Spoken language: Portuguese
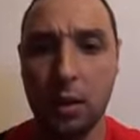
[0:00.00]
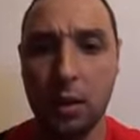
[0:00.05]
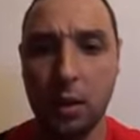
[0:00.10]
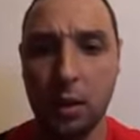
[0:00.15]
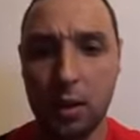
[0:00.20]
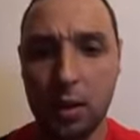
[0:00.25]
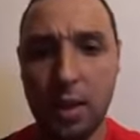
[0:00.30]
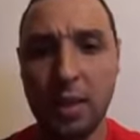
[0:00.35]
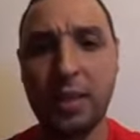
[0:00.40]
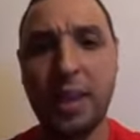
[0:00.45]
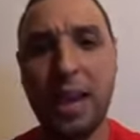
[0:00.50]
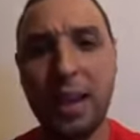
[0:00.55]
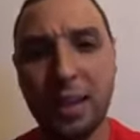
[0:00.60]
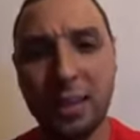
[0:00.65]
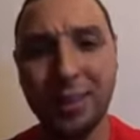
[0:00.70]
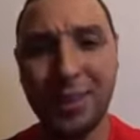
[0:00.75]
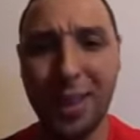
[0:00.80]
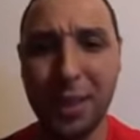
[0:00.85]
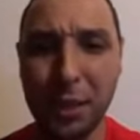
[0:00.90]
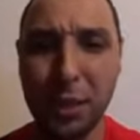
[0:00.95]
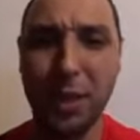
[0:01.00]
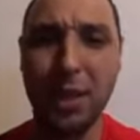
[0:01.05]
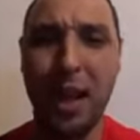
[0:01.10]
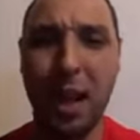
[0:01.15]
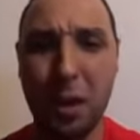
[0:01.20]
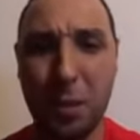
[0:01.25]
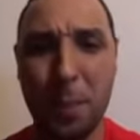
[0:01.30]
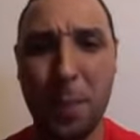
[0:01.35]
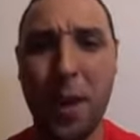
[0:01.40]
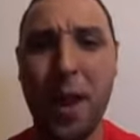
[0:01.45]
Ainda quer cantar de
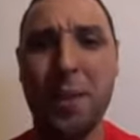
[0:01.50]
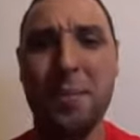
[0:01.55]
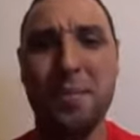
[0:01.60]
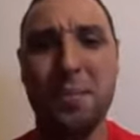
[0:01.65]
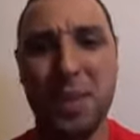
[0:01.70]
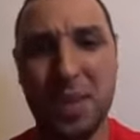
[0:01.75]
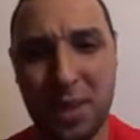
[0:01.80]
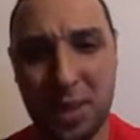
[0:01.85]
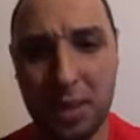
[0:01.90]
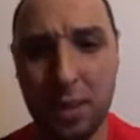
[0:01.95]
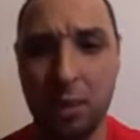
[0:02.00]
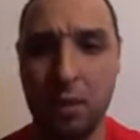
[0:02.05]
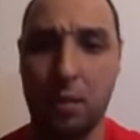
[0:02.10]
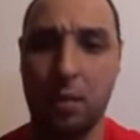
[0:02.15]
galo pra mim.